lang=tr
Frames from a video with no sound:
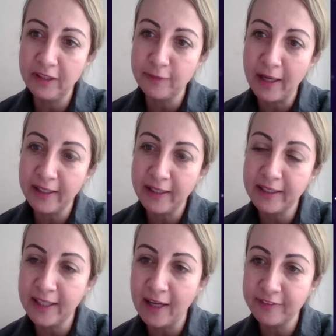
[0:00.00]
Bir
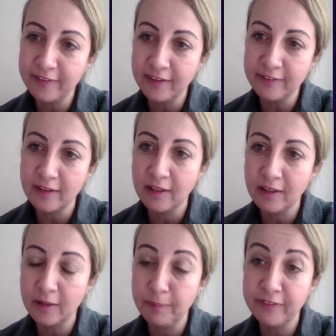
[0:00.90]
İspanya'ya giderseniz
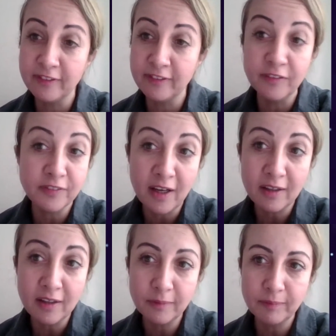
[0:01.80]
e, bir sınıfta